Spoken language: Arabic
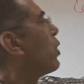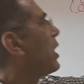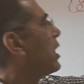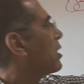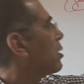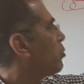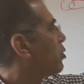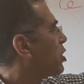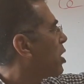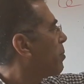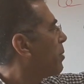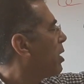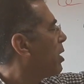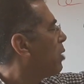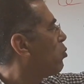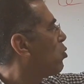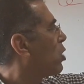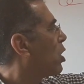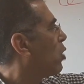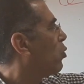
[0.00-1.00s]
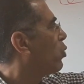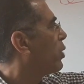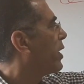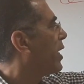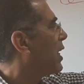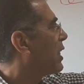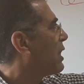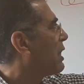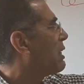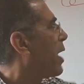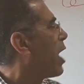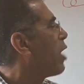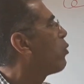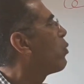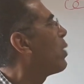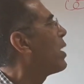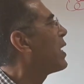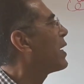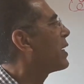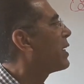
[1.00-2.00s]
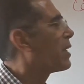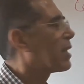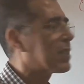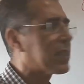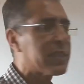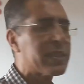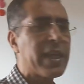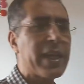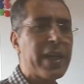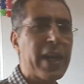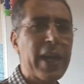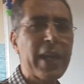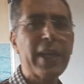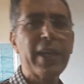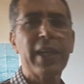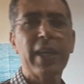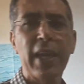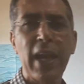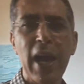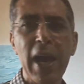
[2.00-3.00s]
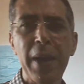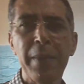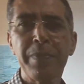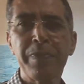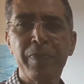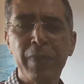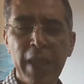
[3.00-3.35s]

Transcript: نحيط بجميع المكونات ولكن نتطرق إلى